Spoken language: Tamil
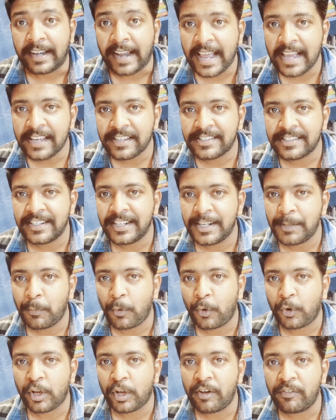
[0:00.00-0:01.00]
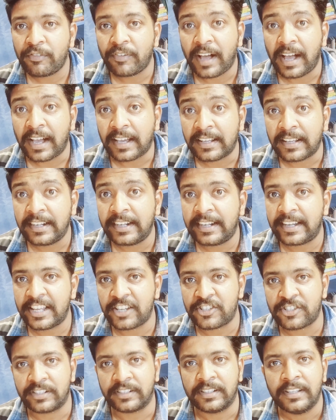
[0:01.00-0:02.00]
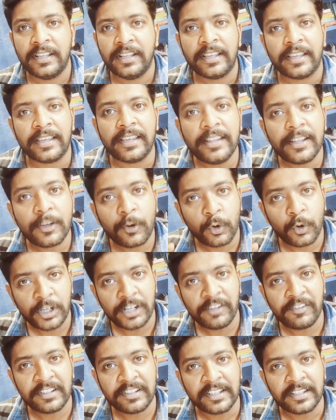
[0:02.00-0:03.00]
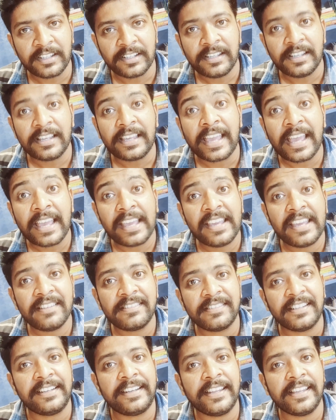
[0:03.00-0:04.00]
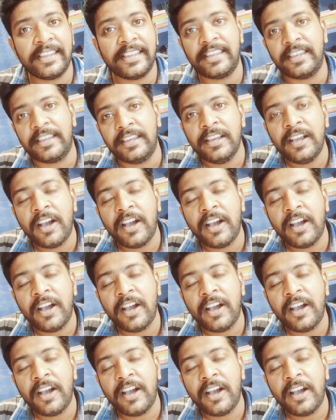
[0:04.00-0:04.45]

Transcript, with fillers: நேஷ்னல் போர்ட் ஆஃப் அக்ரிடேஷன் இதை கொண்டு வந்தது ஏஐசிடிஇ